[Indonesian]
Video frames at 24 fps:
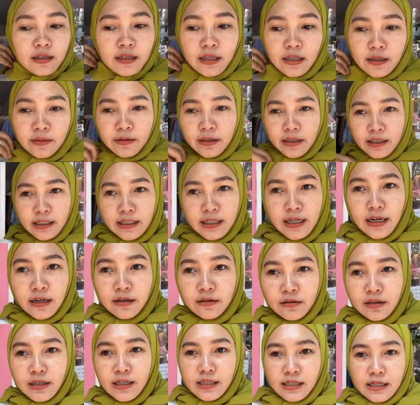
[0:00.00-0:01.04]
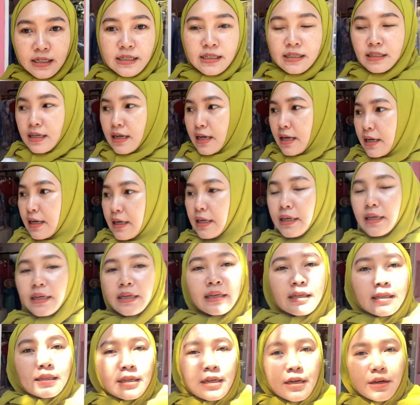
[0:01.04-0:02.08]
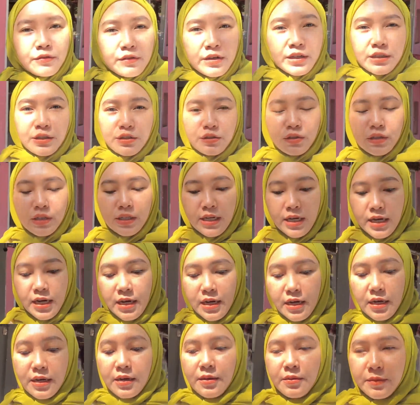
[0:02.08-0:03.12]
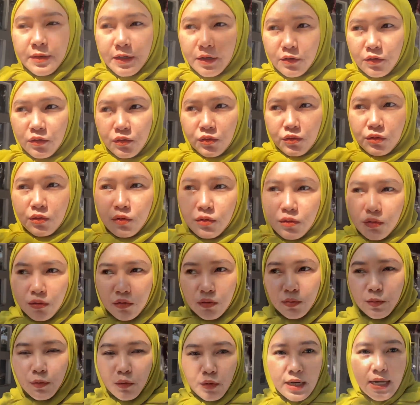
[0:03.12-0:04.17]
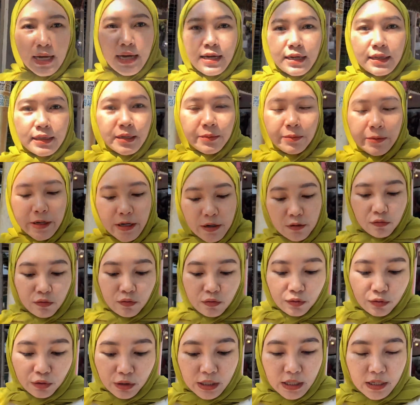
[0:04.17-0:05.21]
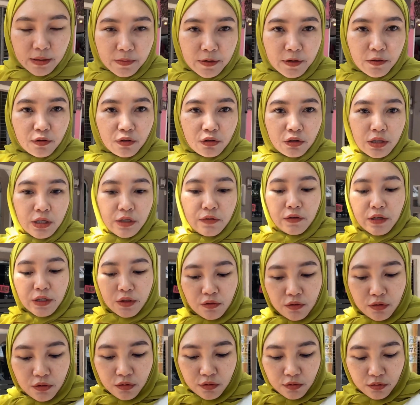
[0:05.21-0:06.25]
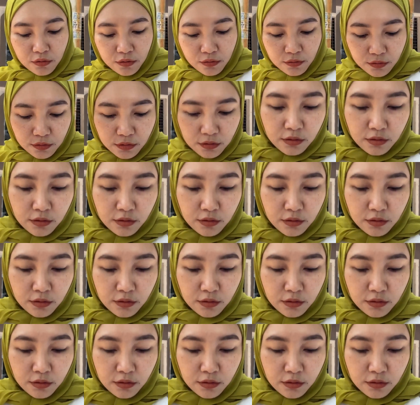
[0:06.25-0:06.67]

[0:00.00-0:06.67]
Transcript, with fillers: okay, pekerjaan udah selesai kita waktunya mau pulang tapi aku ini mau otw dulu